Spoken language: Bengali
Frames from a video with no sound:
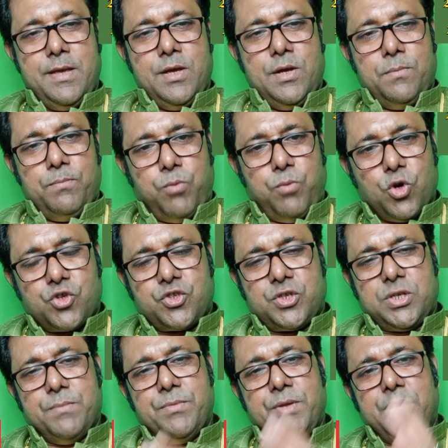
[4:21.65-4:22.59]
পশ্চিম
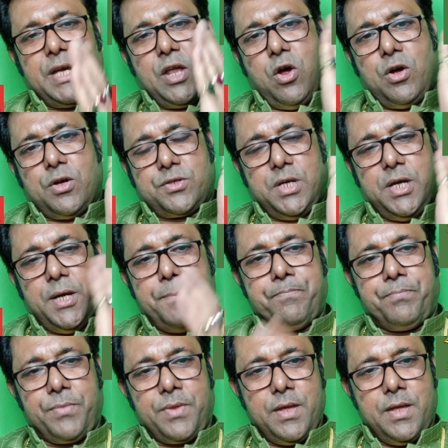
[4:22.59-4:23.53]
দিকে
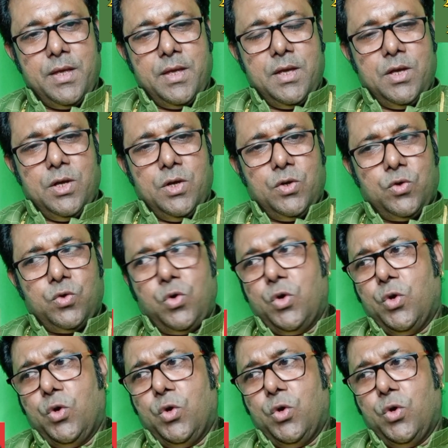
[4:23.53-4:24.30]
একটা পেতলের